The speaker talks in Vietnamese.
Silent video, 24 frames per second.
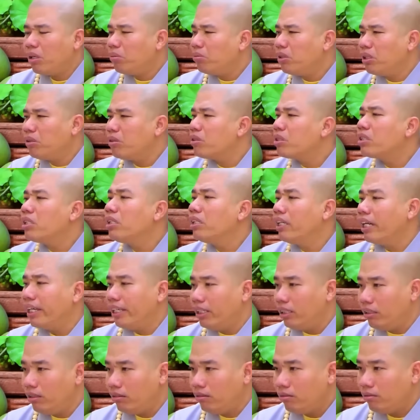giống như nó suy
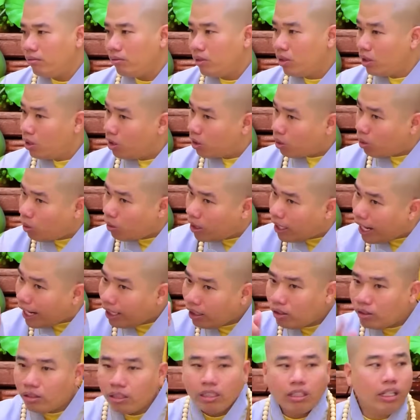nghĩ. Con
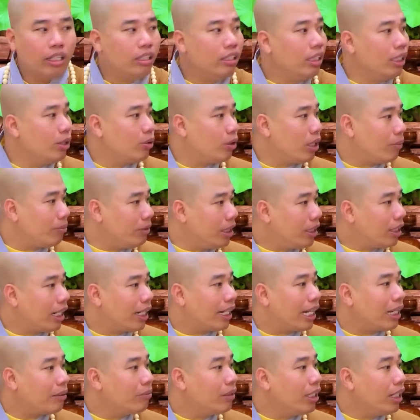gái nó suy nghĩ nhiều lắm, nhất là
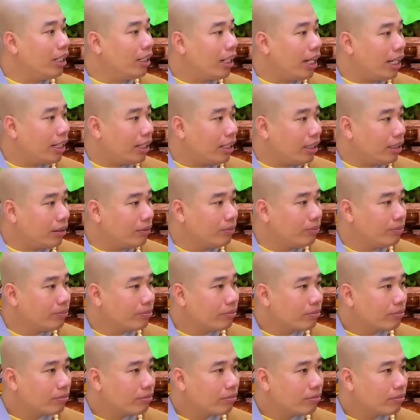gái mới lớn lên á.
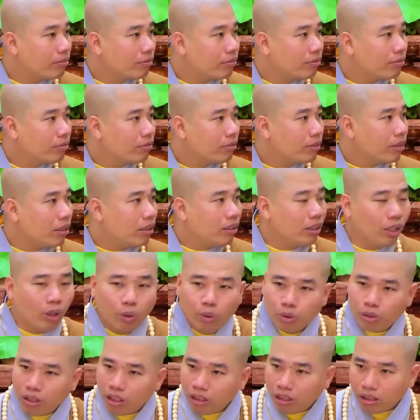Nó
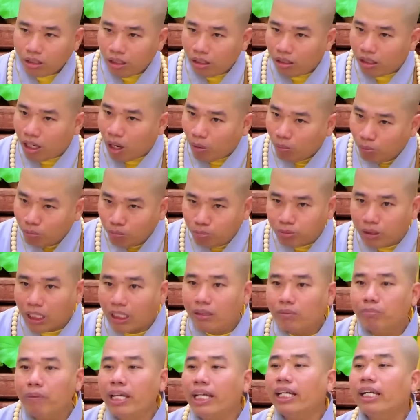dù nó không
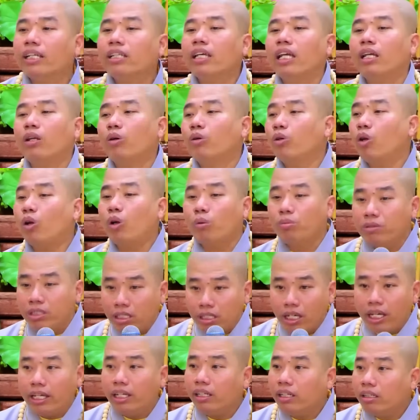từng biết cái gì luôn, nó cũng
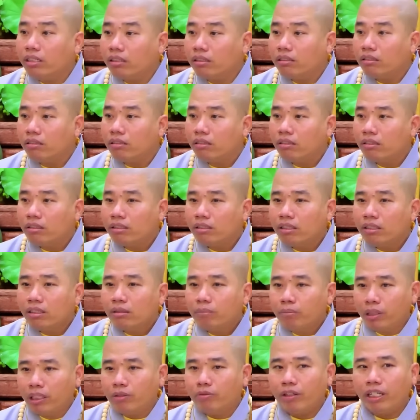suy nghĩ nữa.
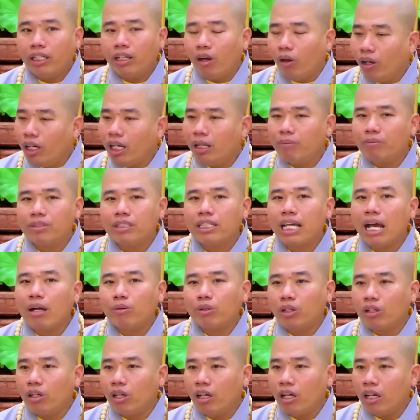Mình phải nói làm sao
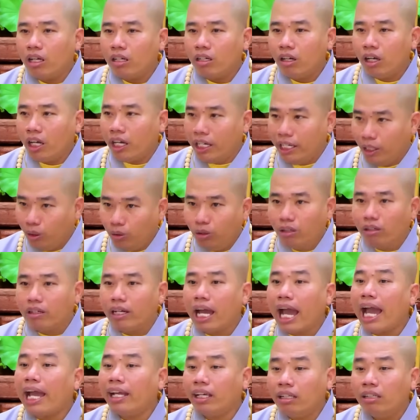cho nó hiểu được
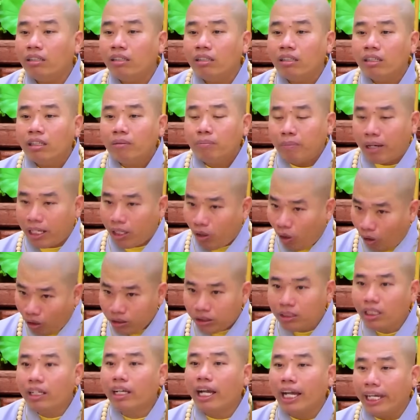cái mà nó
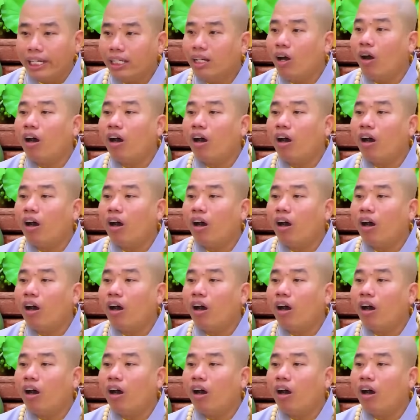suy nghĩ